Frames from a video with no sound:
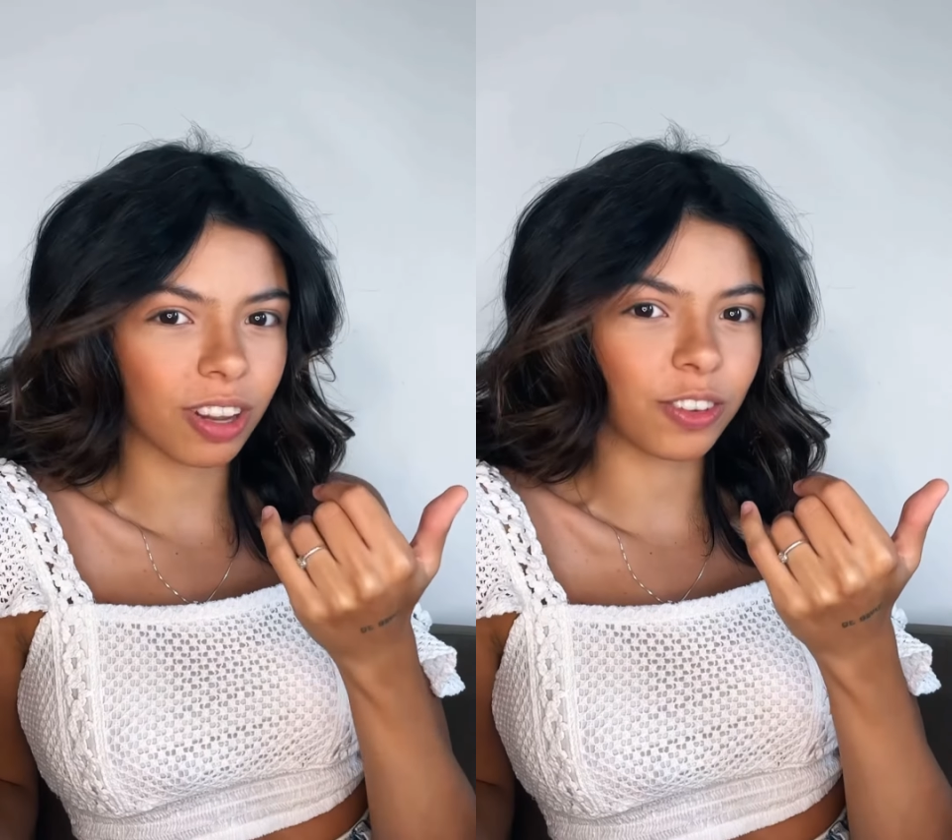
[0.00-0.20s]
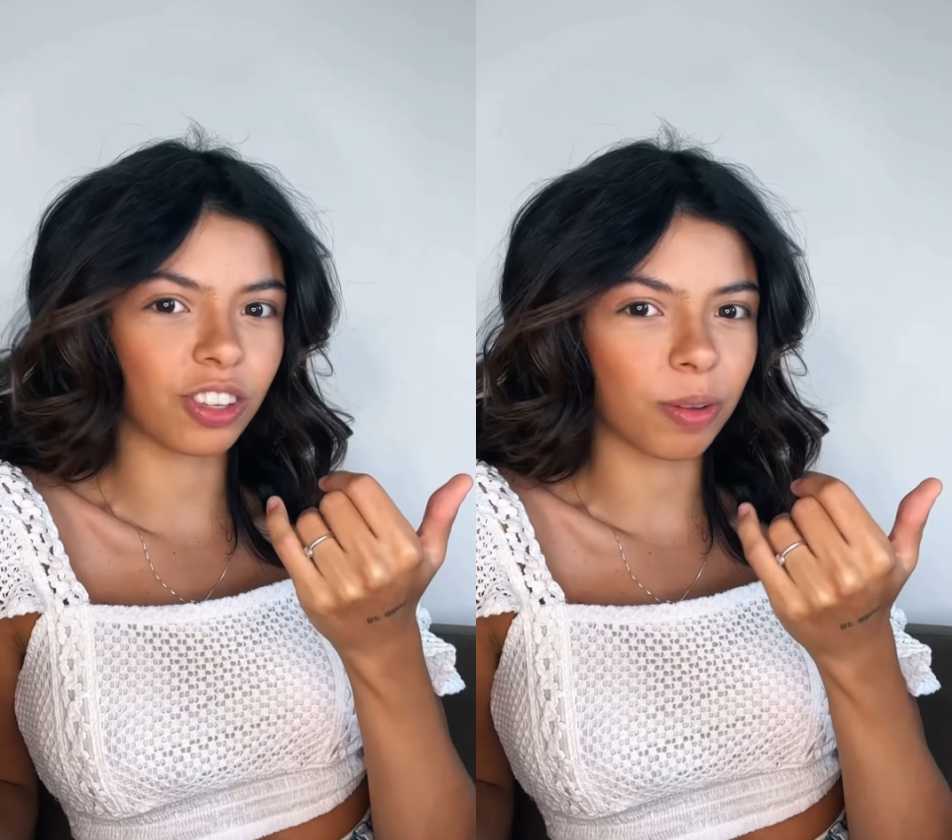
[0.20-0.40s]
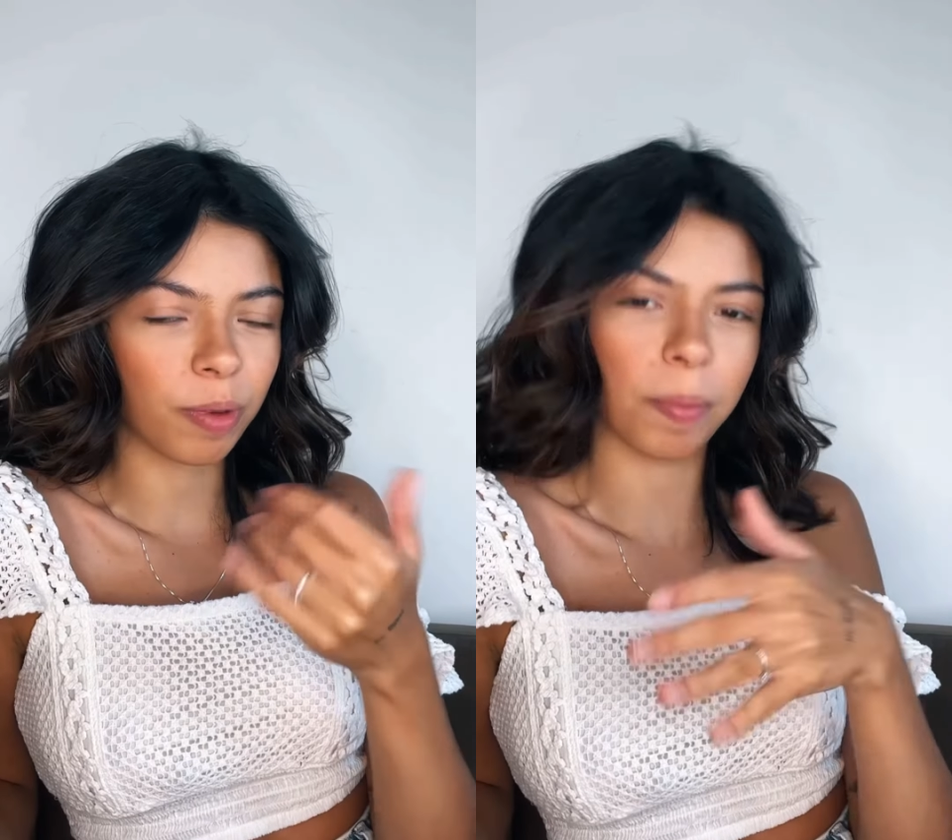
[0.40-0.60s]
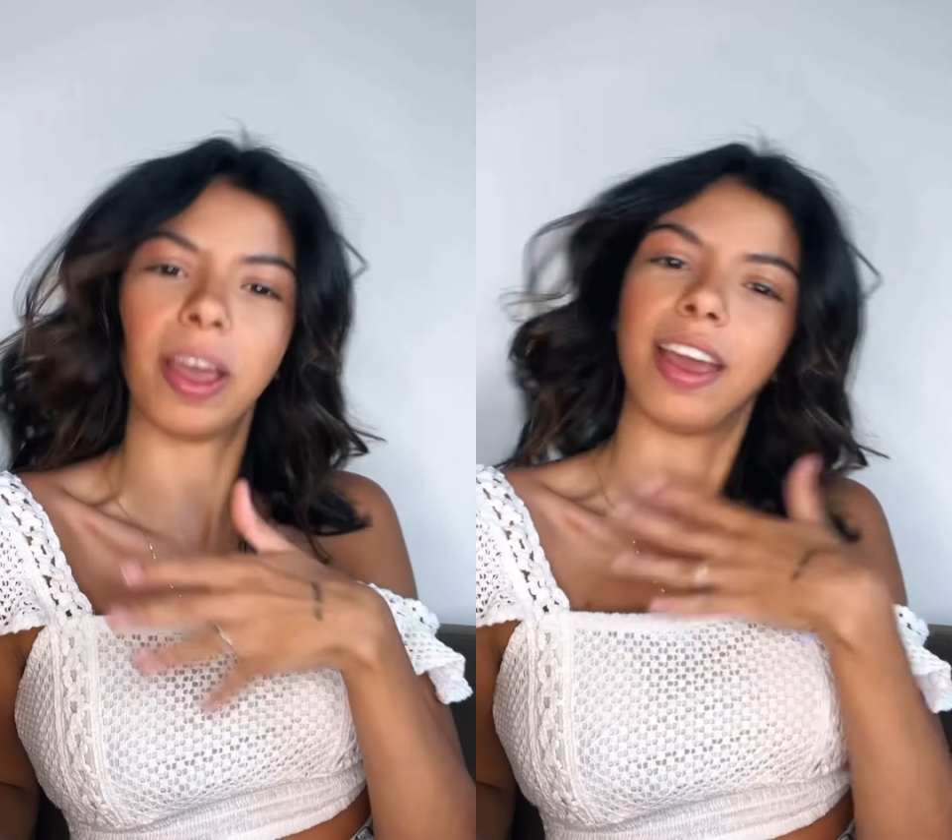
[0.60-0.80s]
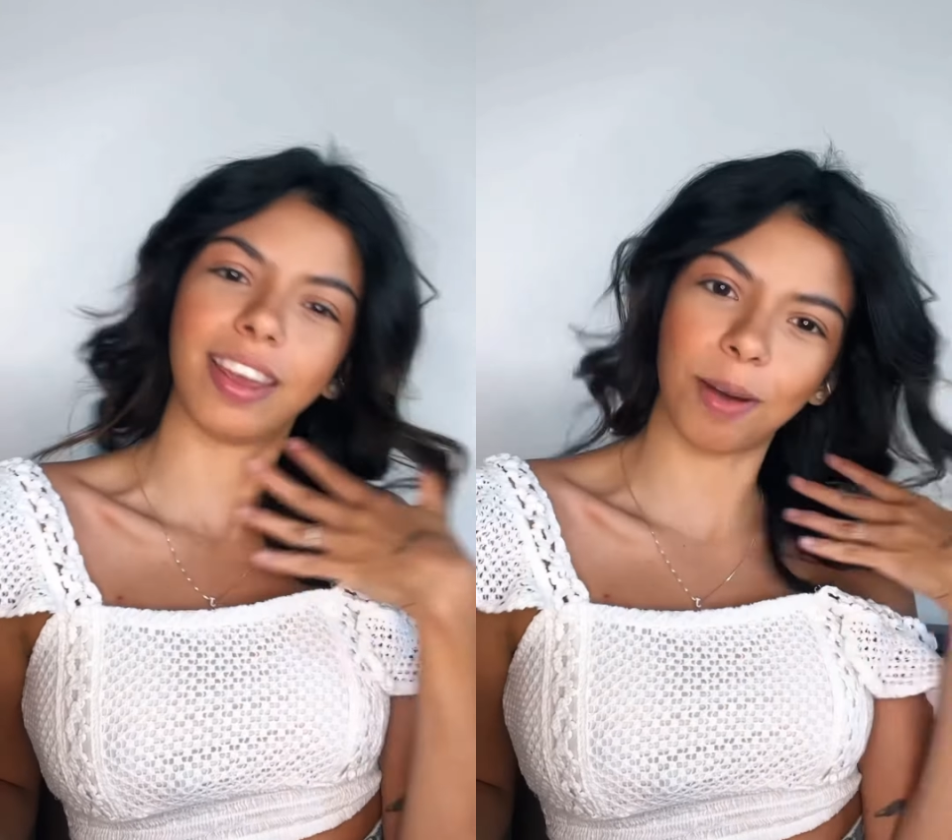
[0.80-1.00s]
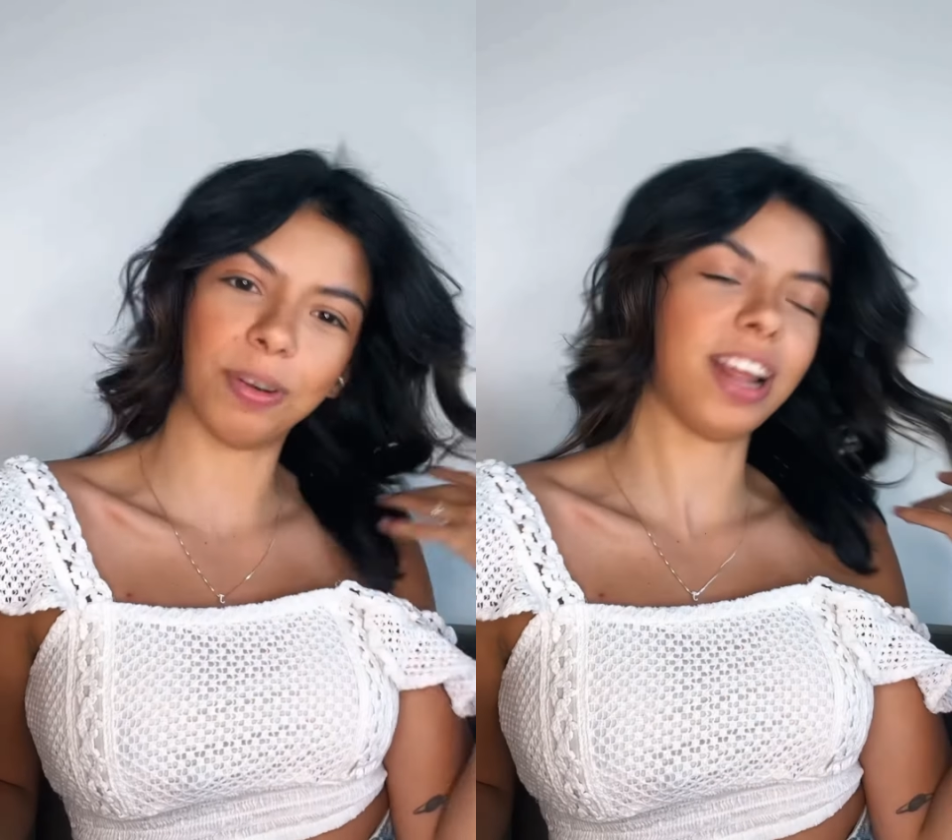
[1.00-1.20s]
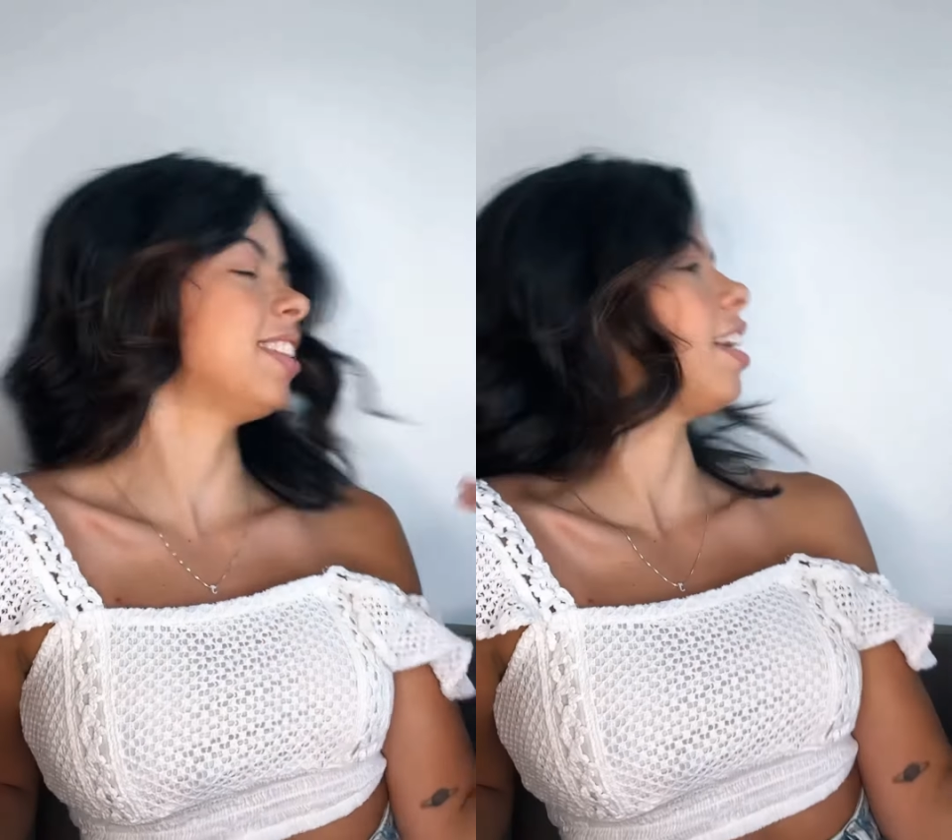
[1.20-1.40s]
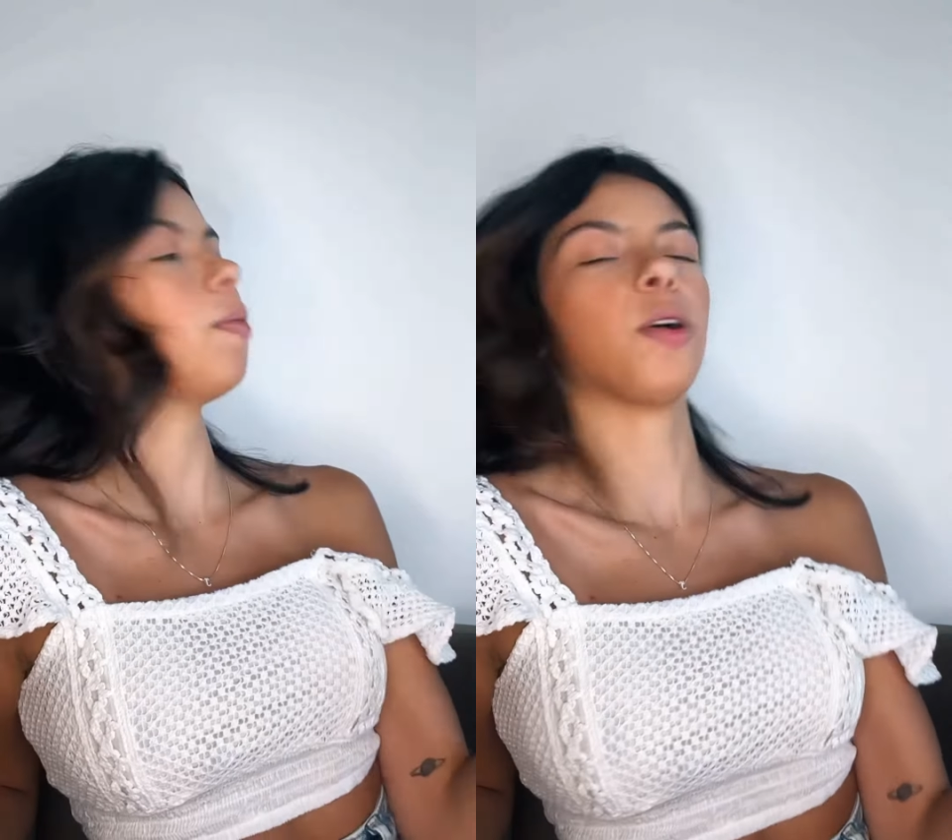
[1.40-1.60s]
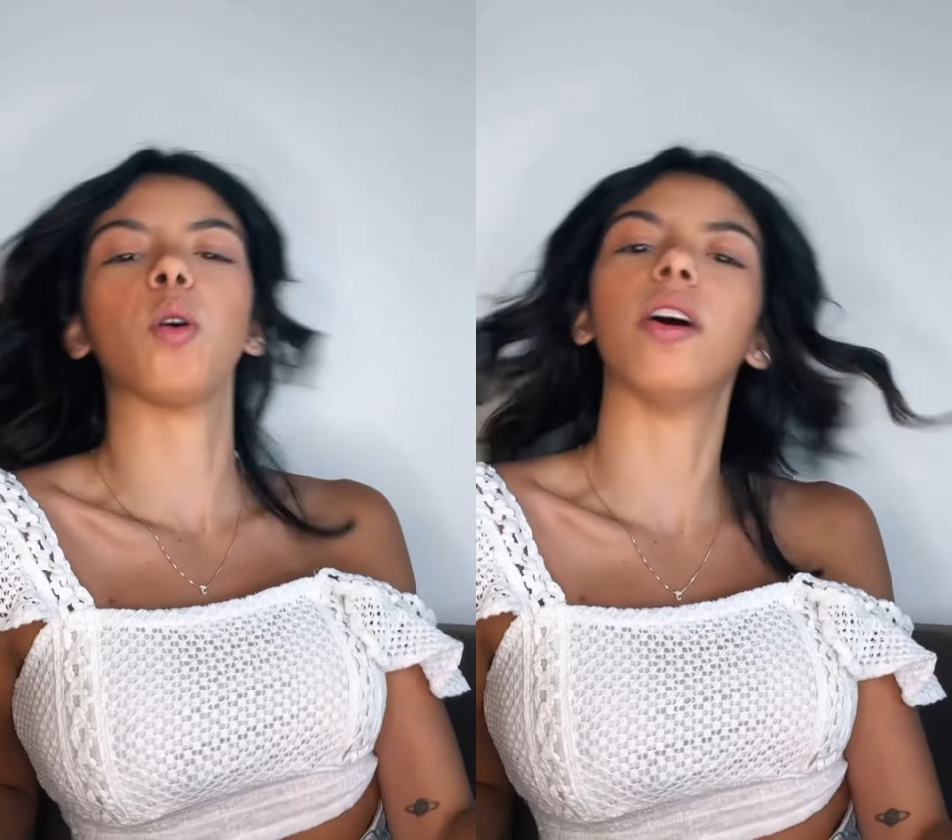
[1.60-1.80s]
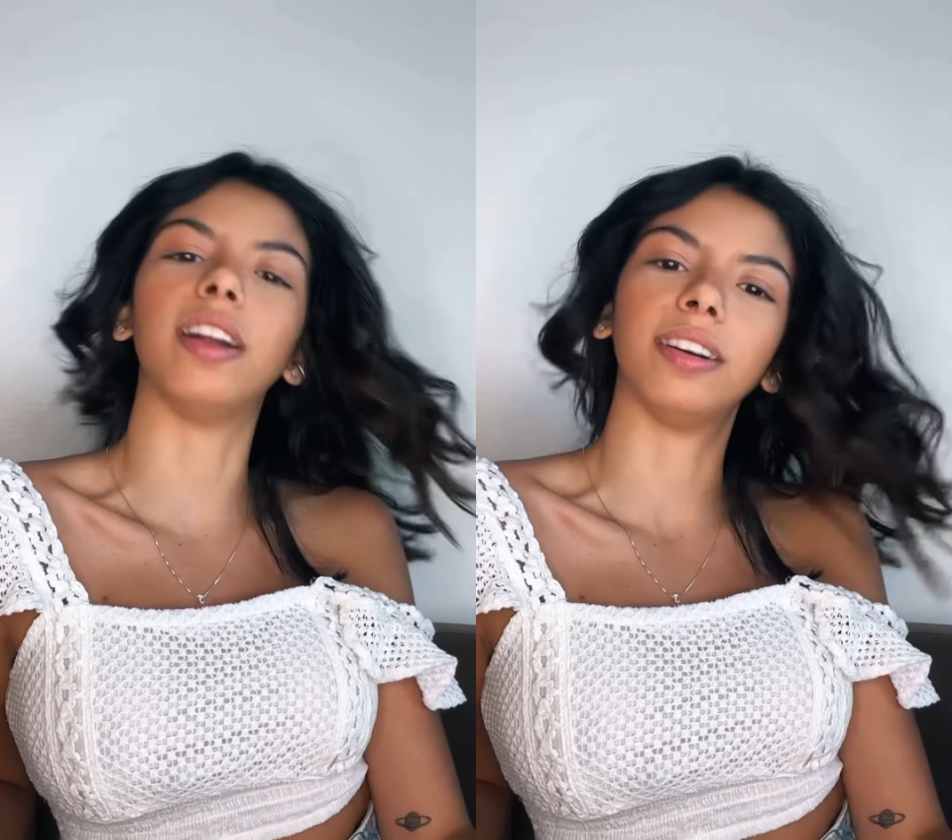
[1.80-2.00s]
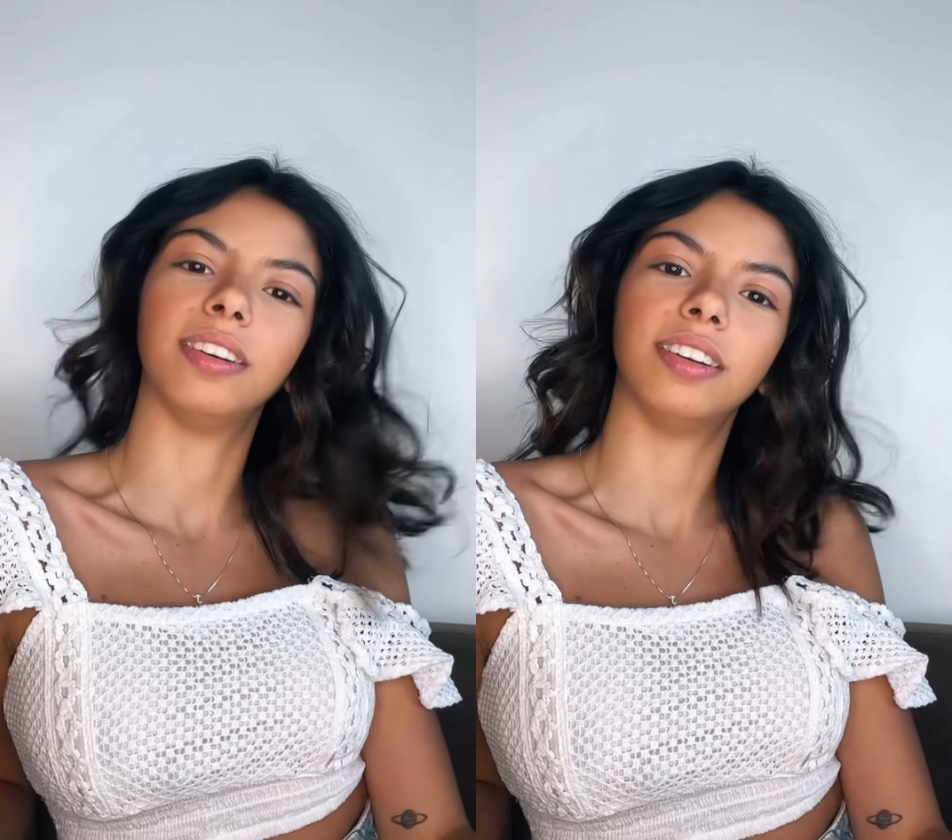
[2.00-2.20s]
estava de TPM. E a mulher que saiu agora.